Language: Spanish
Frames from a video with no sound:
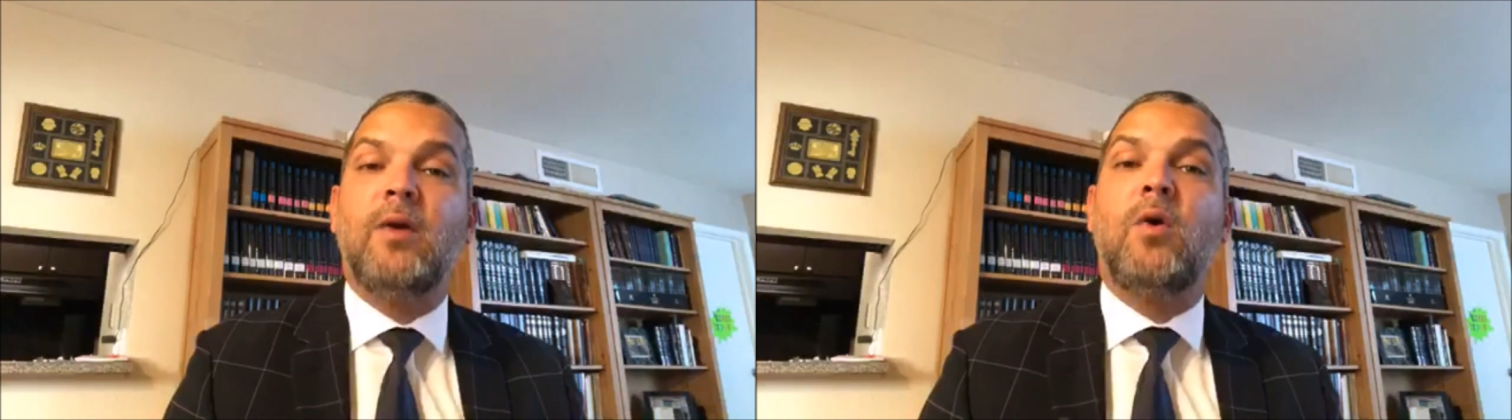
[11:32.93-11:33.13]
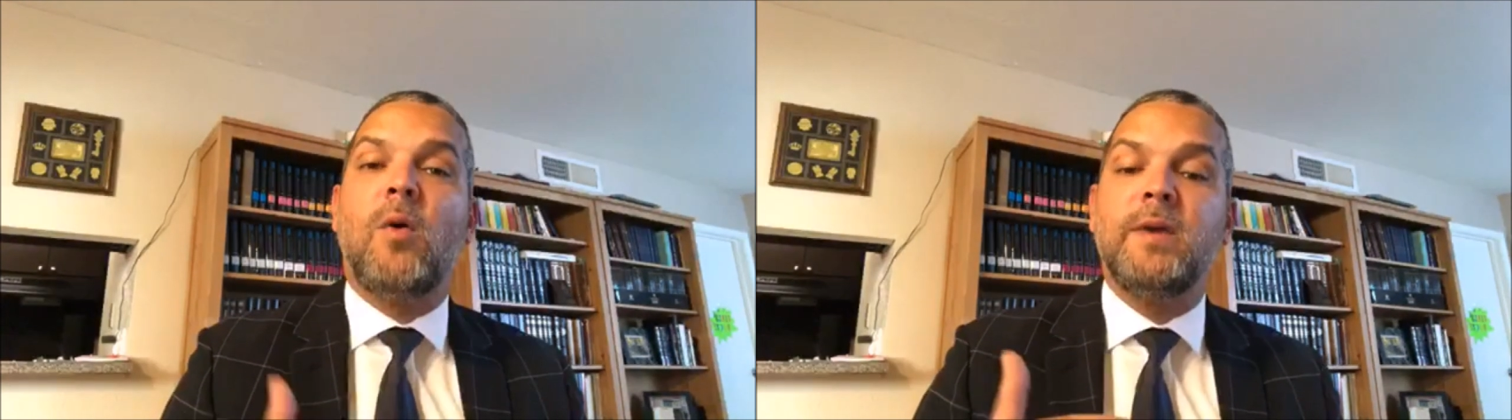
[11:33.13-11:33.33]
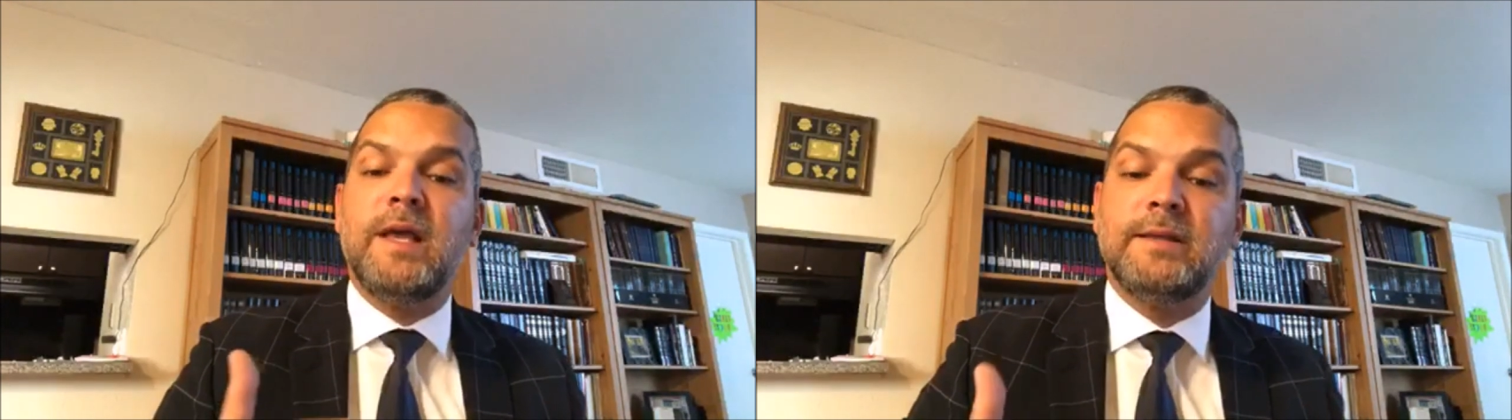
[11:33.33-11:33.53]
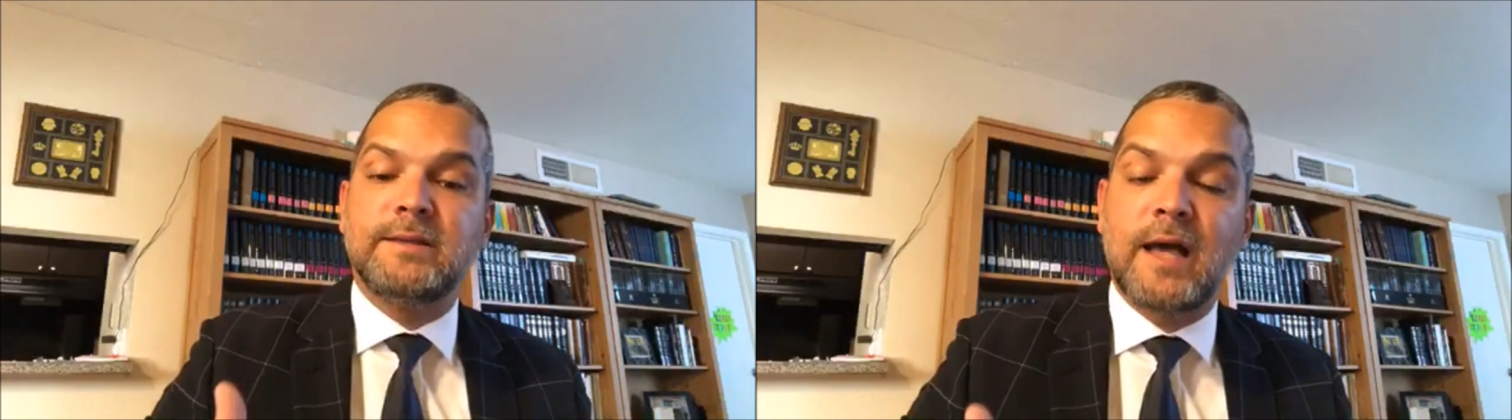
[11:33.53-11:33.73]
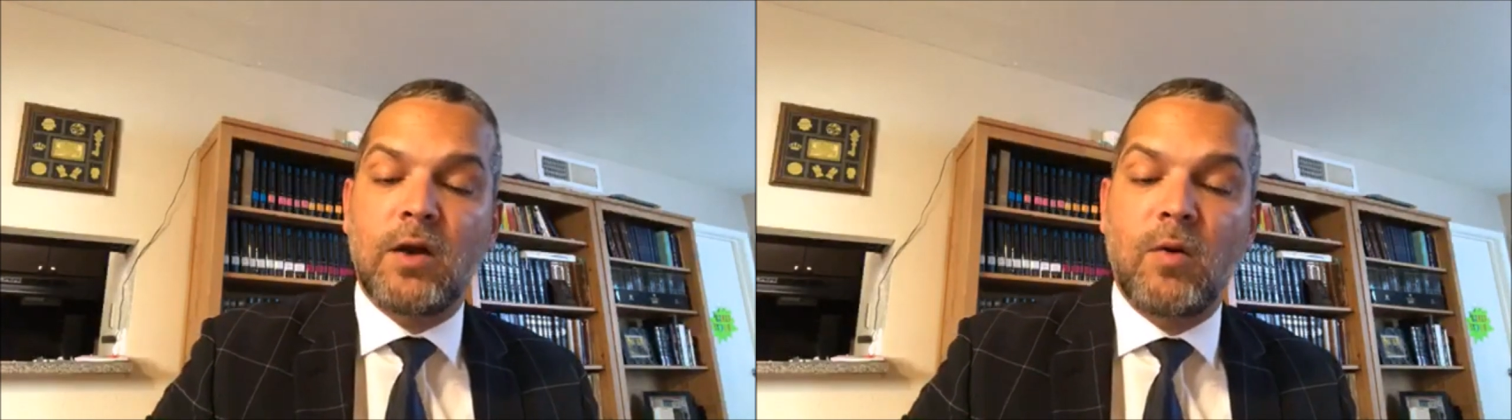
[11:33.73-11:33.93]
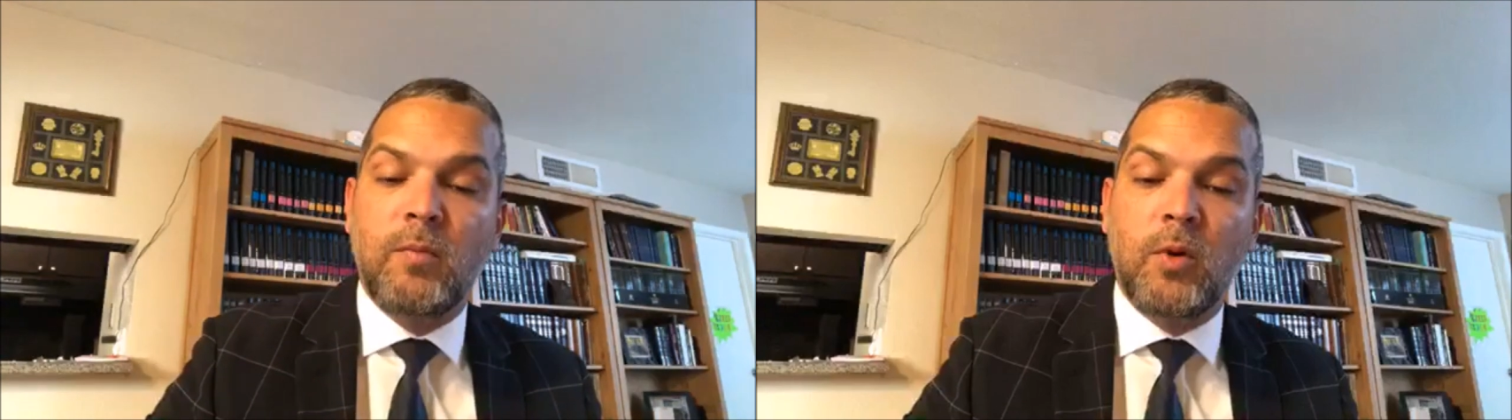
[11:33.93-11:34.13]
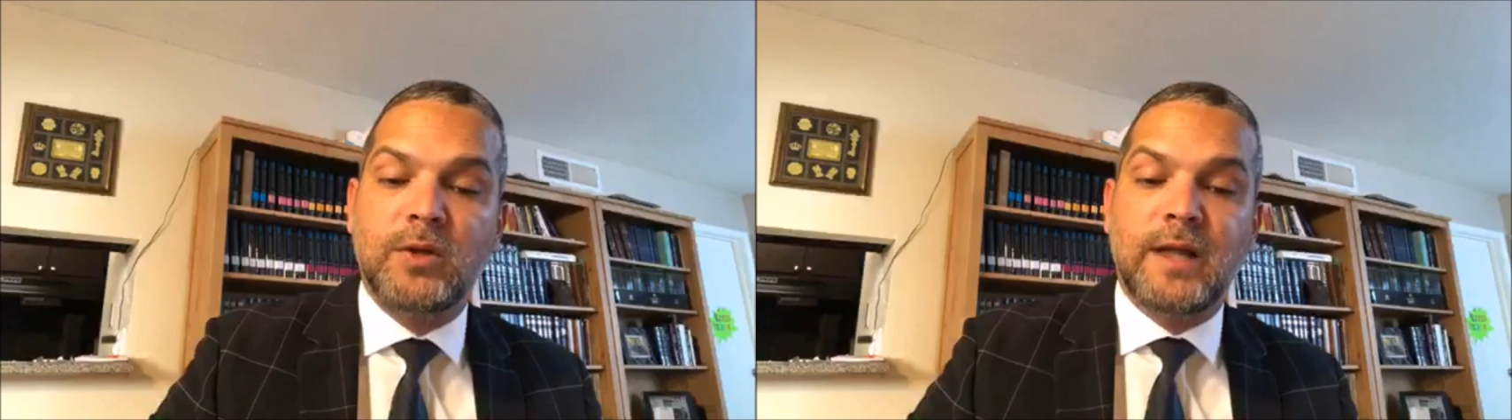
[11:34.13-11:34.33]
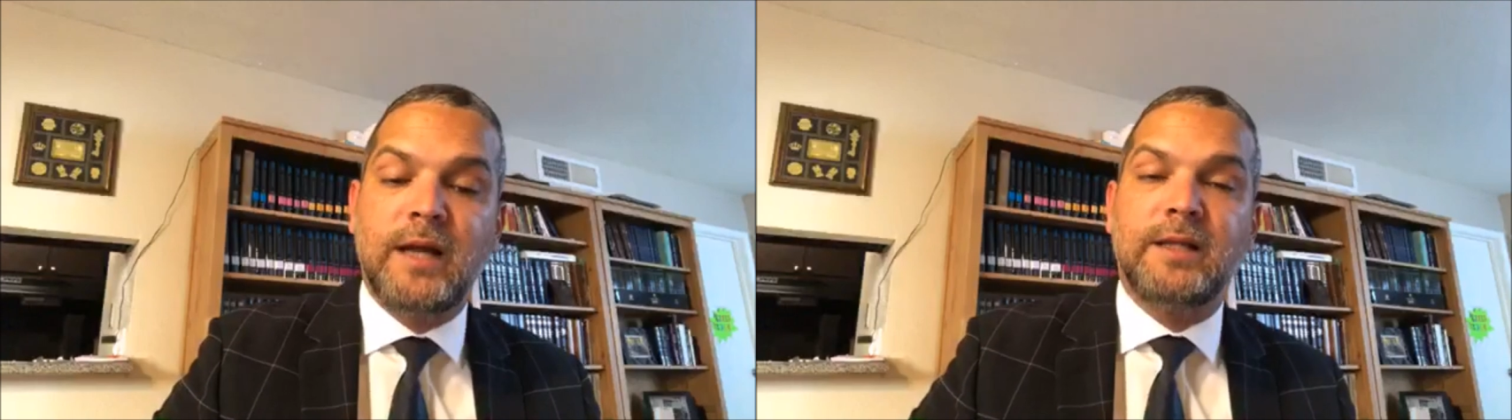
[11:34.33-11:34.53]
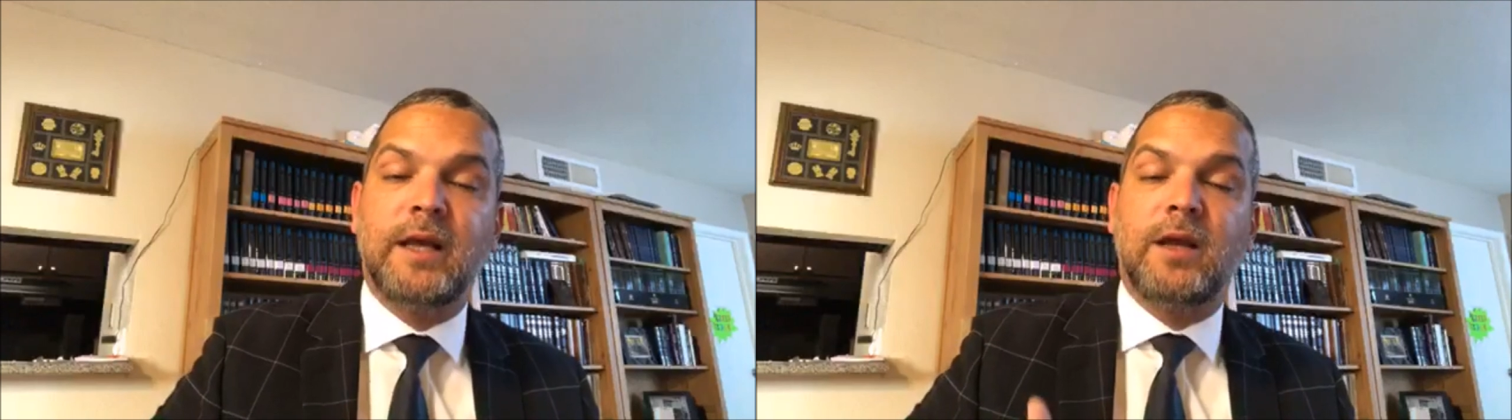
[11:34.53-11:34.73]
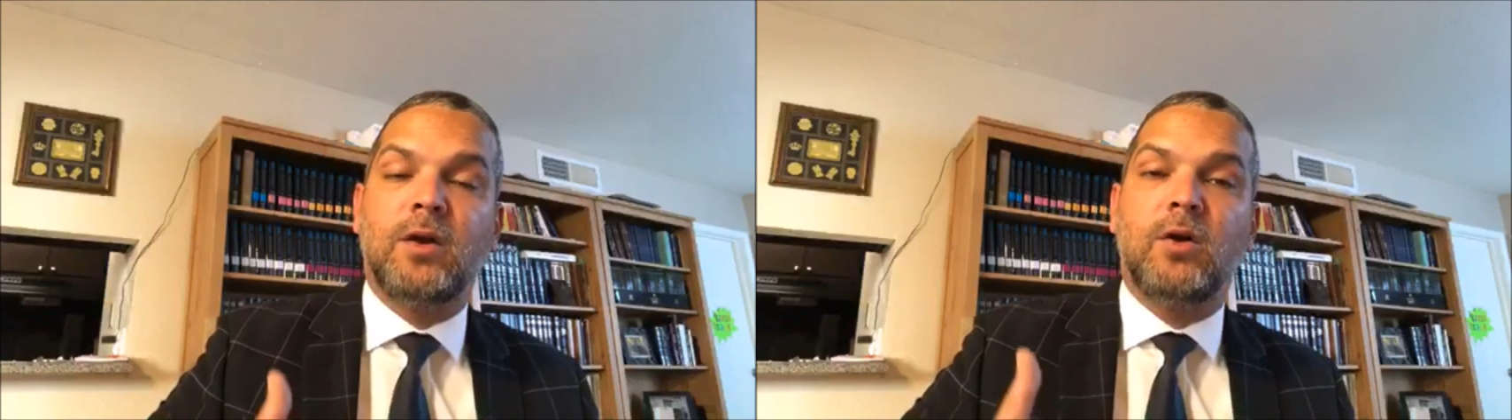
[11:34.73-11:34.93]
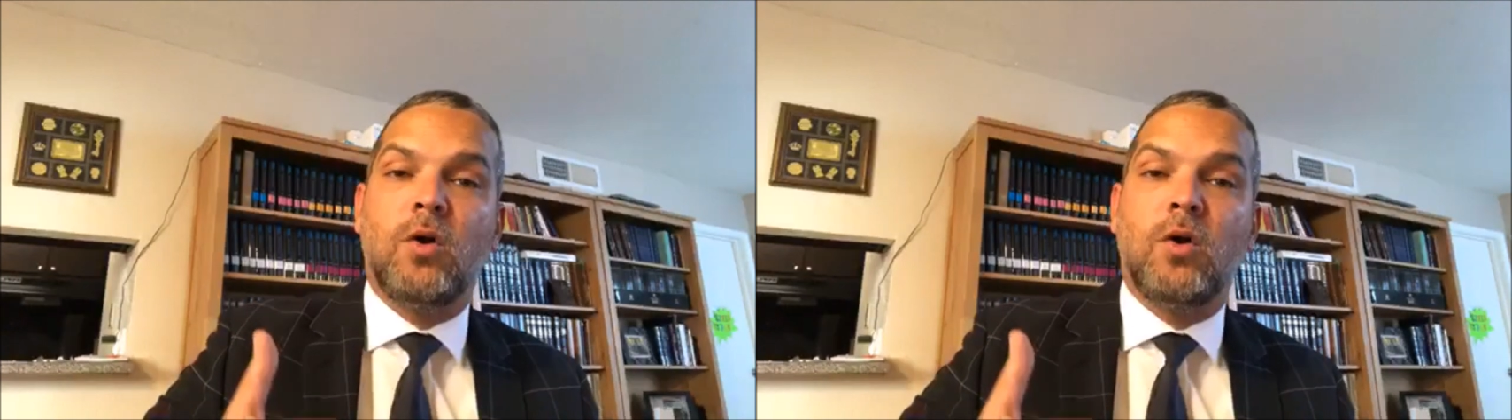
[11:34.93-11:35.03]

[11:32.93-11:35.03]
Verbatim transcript: comienza a comportarte